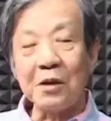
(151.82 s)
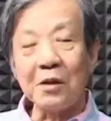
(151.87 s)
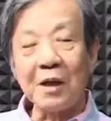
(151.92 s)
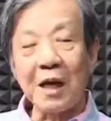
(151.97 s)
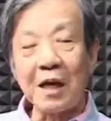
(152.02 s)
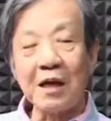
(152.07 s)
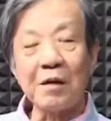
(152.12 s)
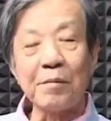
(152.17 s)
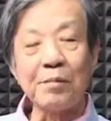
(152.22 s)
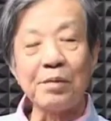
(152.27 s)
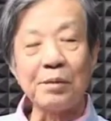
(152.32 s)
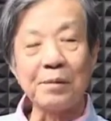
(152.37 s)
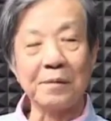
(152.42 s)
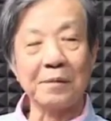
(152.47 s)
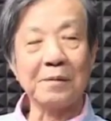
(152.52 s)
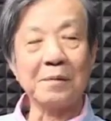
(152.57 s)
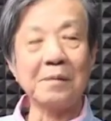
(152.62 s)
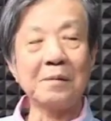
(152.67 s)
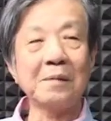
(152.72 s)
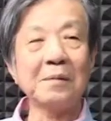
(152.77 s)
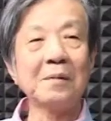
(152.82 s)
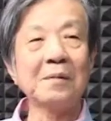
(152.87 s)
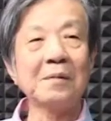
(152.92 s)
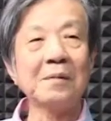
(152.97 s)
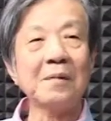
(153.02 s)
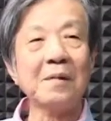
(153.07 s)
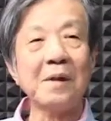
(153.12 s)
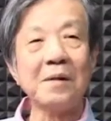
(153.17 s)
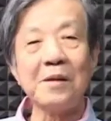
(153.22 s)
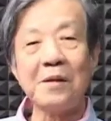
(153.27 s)
有他的谱，
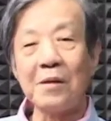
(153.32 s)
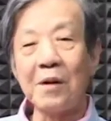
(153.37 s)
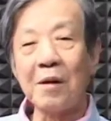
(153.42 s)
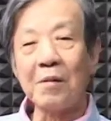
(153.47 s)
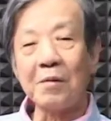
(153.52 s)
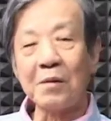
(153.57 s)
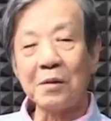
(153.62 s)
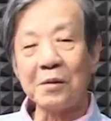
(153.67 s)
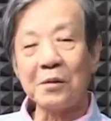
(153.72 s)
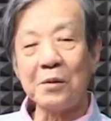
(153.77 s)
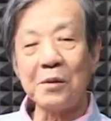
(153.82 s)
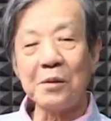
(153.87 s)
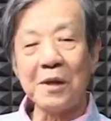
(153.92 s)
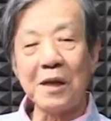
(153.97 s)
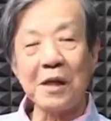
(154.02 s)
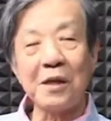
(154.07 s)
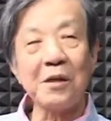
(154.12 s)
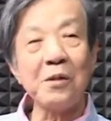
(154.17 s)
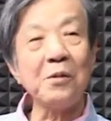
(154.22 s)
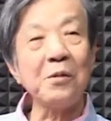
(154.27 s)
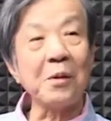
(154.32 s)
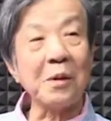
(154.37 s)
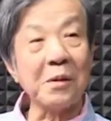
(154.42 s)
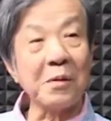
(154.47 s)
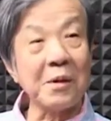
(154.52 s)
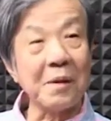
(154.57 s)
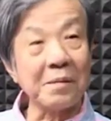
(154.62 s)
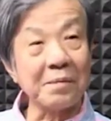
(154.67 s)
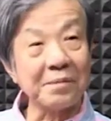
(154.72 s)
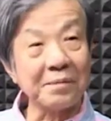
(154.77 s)
他希望我去念医学
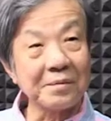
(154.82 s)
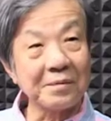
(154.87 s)
院。